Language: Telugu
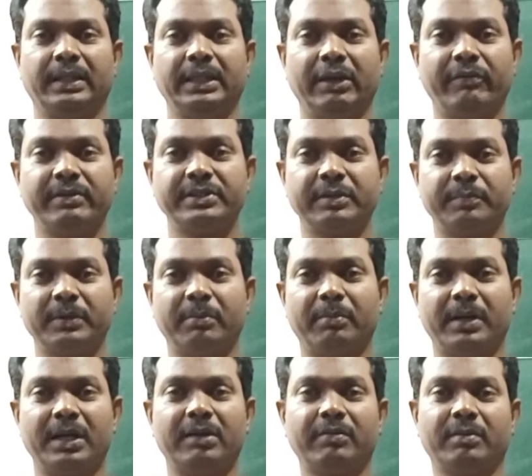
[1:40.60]
అది ఎవరు చెప్పినా
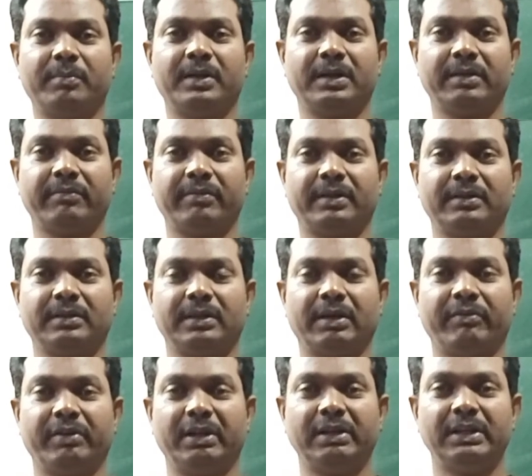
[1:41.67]
మారవు అనమాట అవి
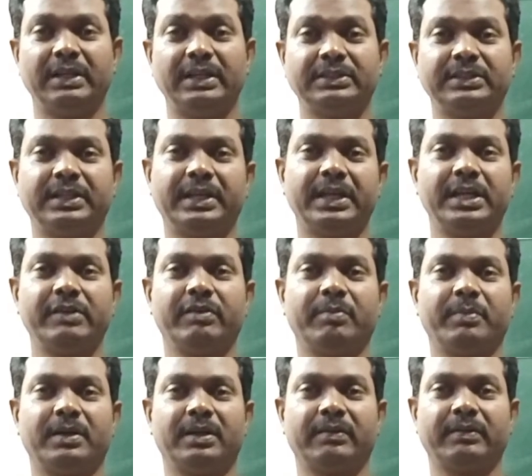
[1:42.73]
అవి రెగ్యులర్గా జరిగేటివి
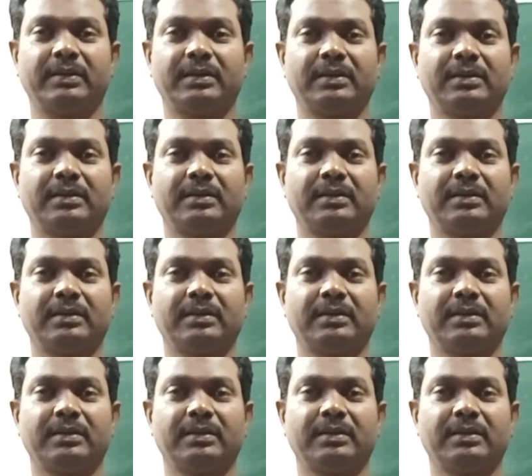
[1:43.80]
అనమాట అవి